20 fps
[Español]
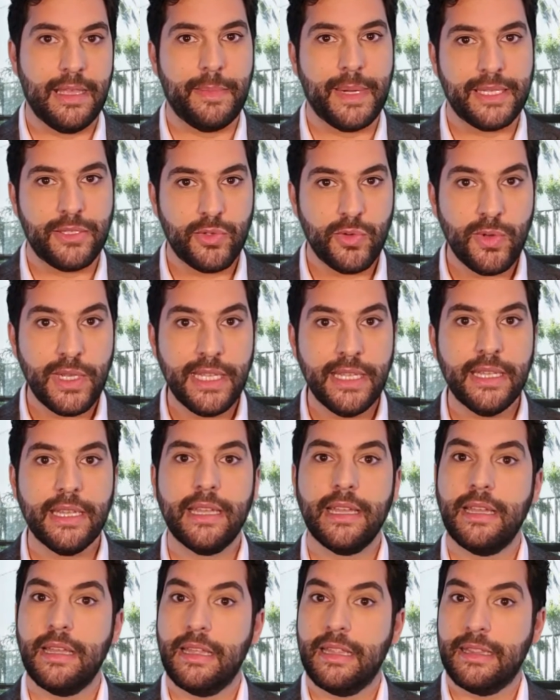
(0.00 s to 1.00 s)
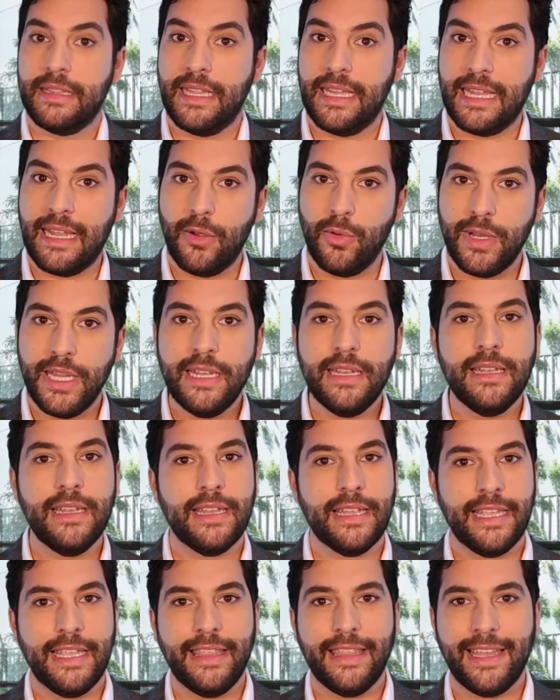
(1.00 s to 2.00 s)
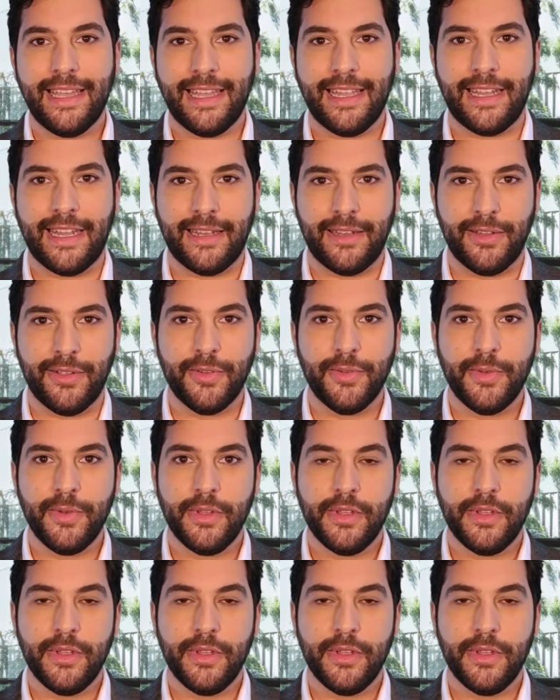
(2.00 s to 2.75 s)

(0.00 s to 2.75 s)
de pachuli, de laurel y de geranio.